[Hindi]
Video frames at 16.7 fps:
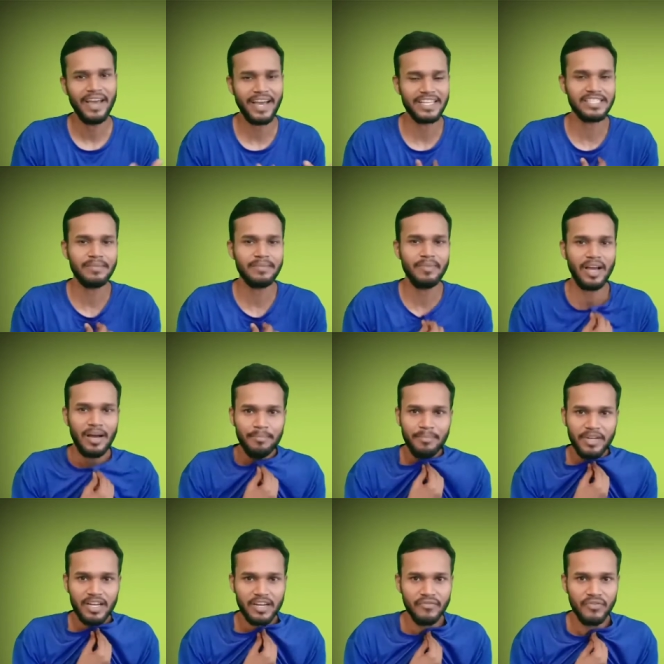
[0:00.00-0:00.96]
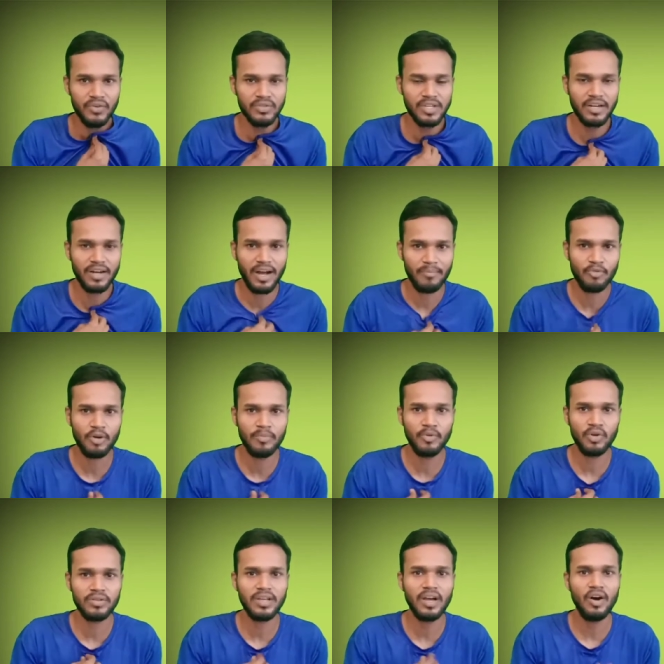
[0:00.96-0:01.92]
ऐसे में आप भी कन्फ्यूज़न आपको भी
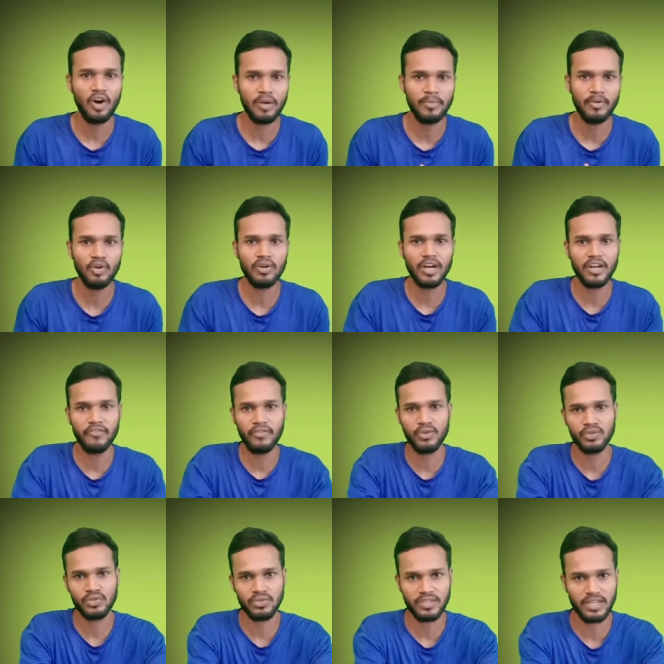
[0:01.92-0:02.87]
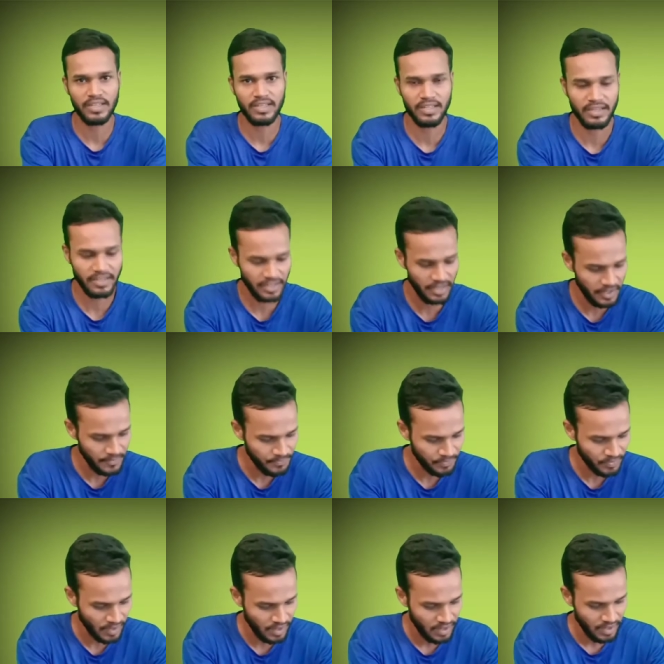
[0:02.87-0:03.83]
होता है और भी लोग कन्फ्यूज़ हो जाते हैं ठीक है
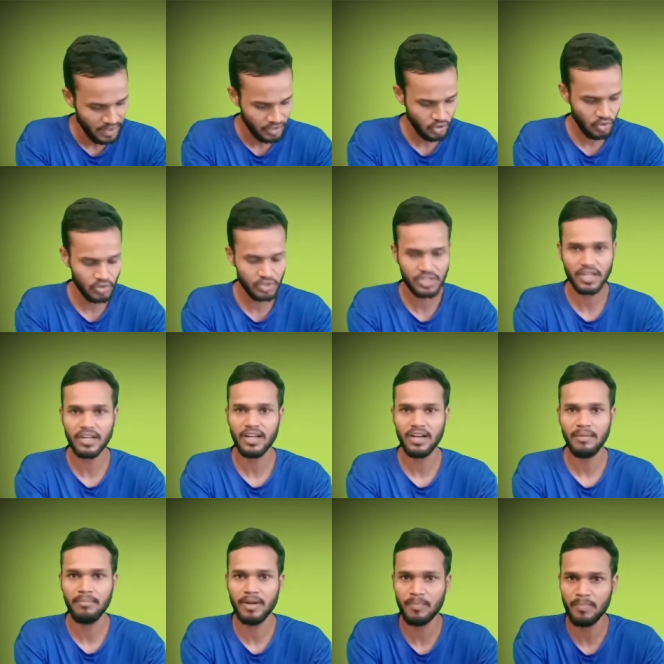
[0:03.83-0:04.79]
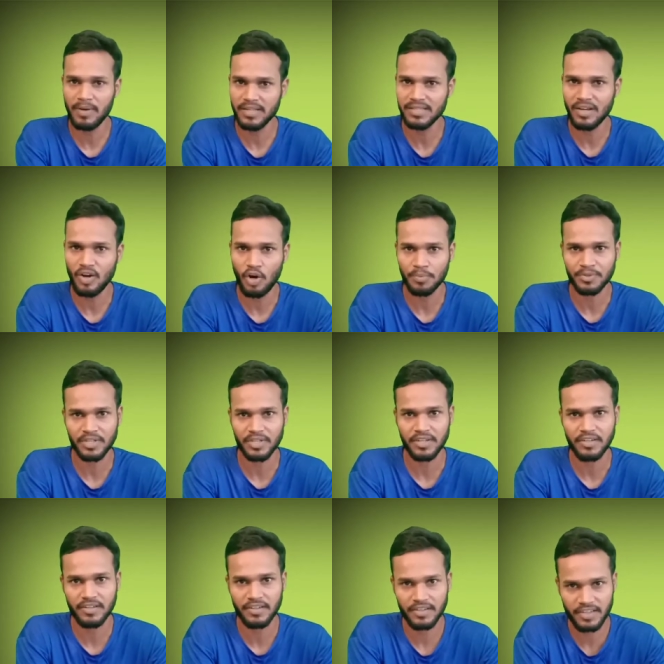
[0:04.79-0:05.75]
तो क्वेश्चन का नंबर प्लस ऑप्शन
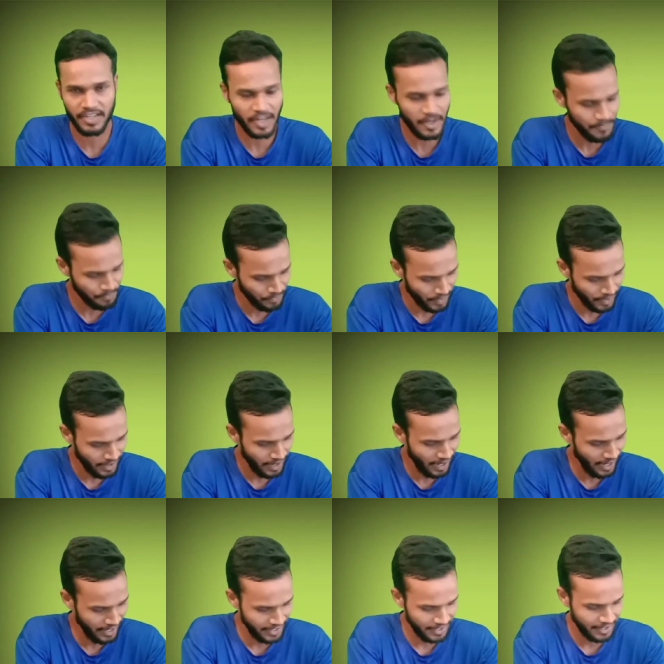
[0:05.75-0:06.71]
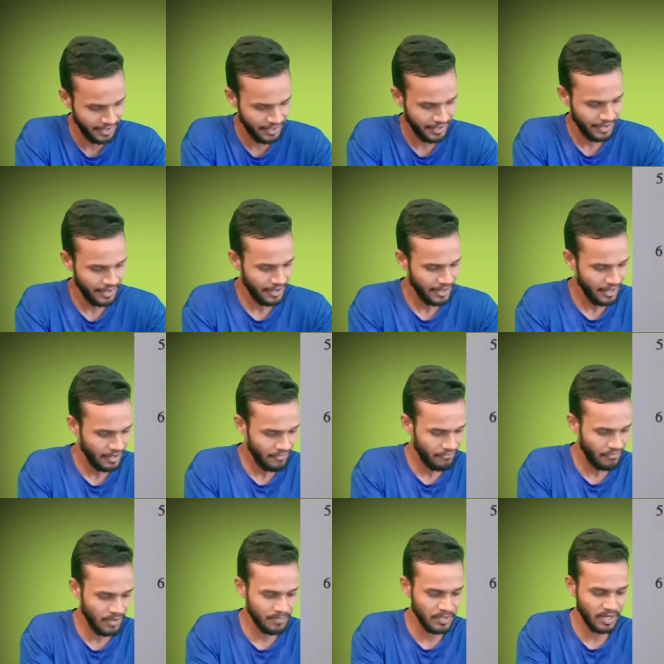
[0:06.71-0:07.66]
ठीक है आइए
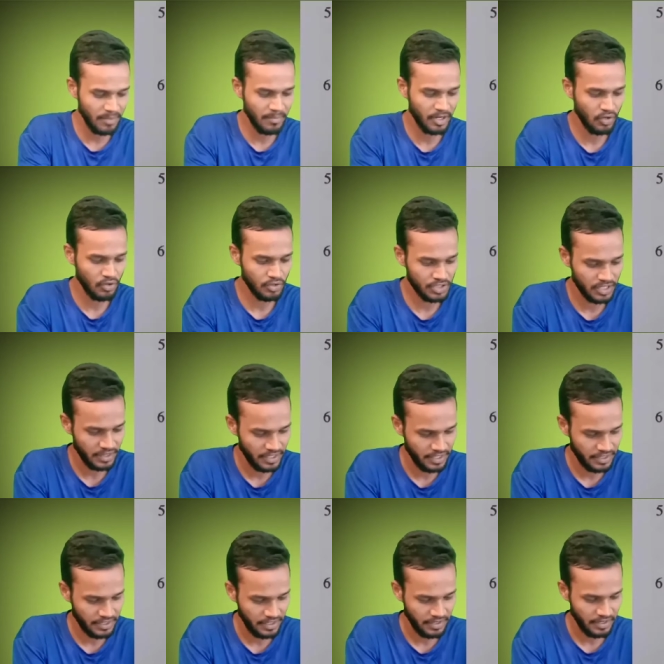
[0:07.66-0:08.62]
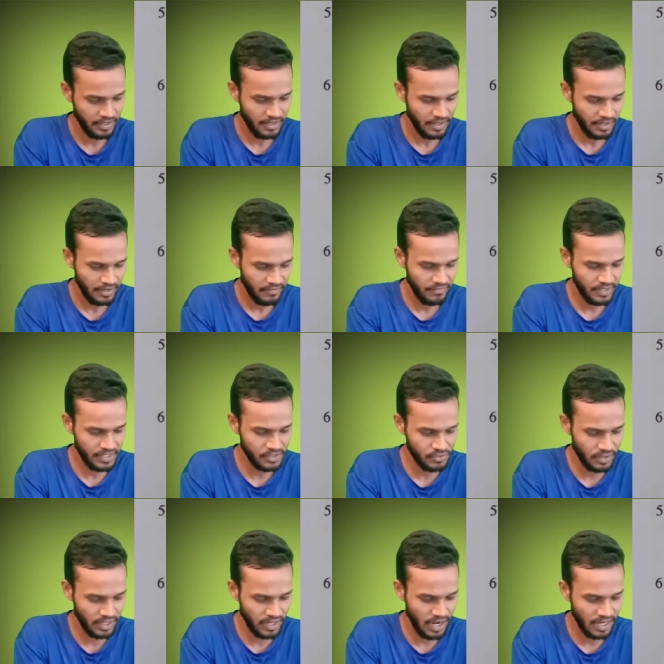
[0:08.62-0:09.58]
फिफ्थ नंबर क्वेश्चन देखते हैं
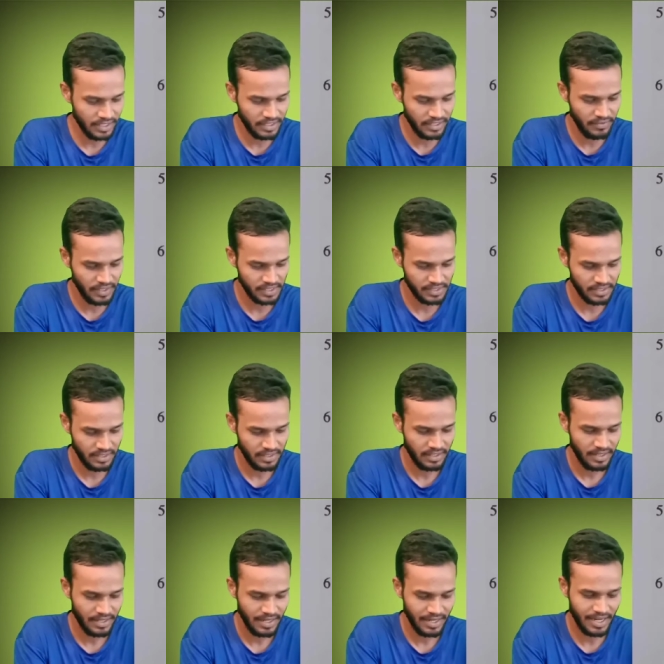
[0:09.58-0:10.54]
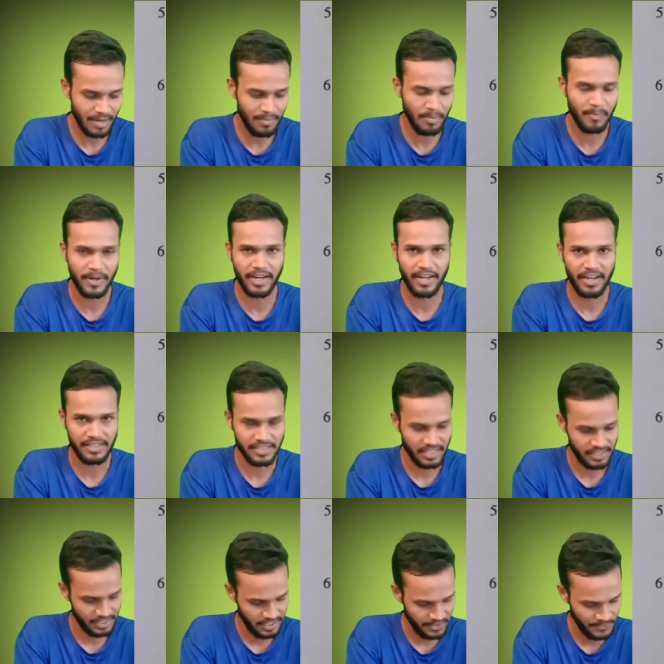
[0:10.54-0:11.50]
विश्व डाक दिवस कब मनाया
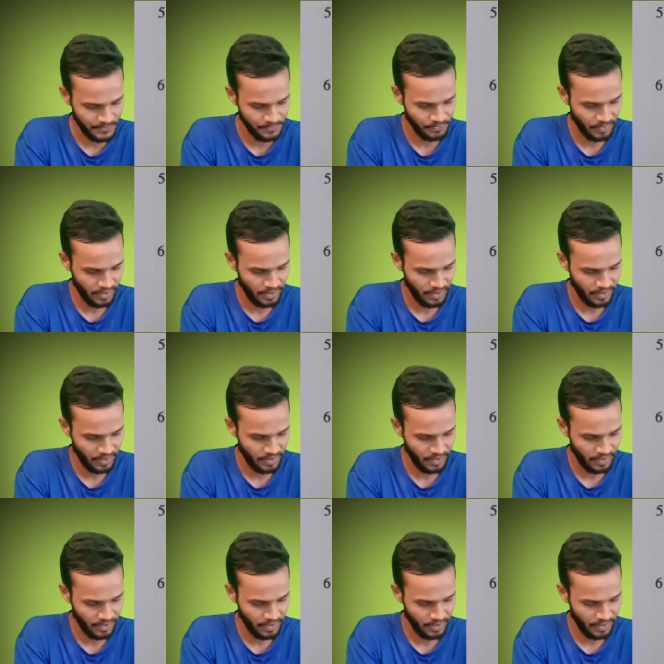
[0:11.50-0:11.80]
जाता है